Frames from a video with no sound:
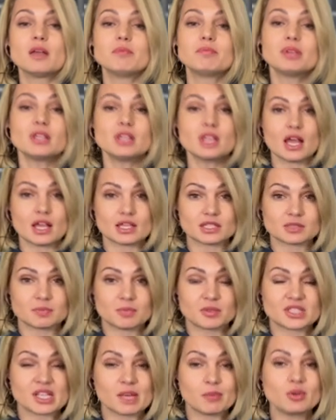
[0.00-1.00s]
Binance
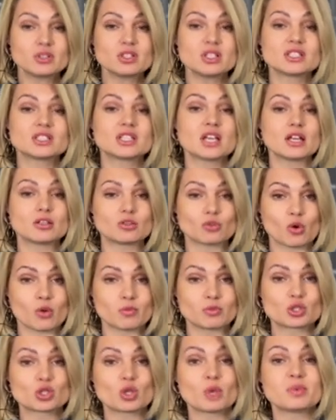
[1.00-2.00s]
позаботится о
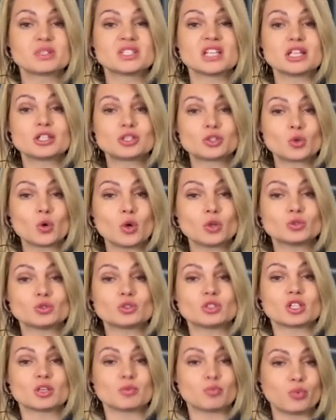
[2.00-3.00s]
том, чтобы
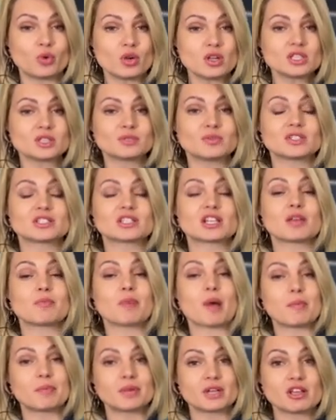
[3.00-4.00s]
затронутые пользователи
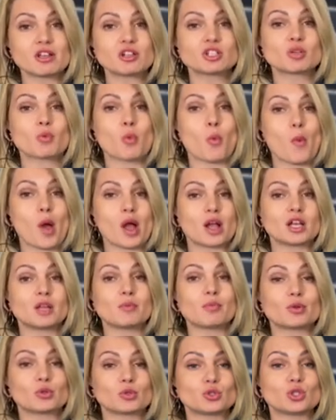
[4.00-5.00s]
по-прежнему могли
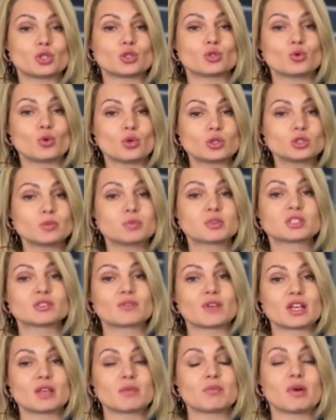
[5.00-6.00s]
получить доступ к
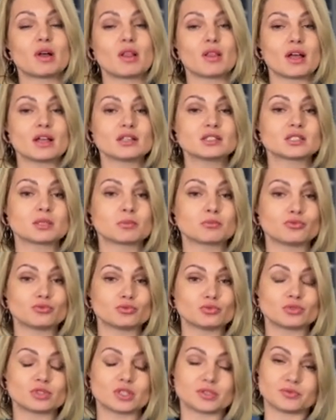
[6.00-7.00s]
своим балансам
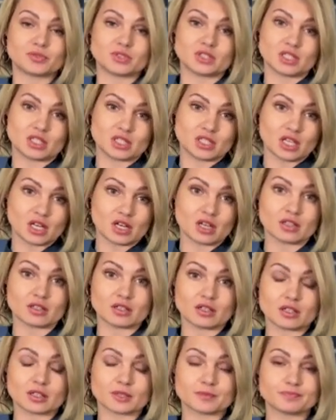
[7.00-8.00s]
фунтов в
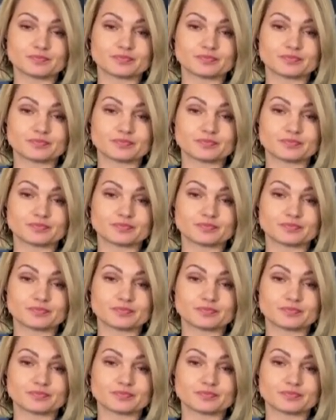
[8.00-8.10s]
стерлингах.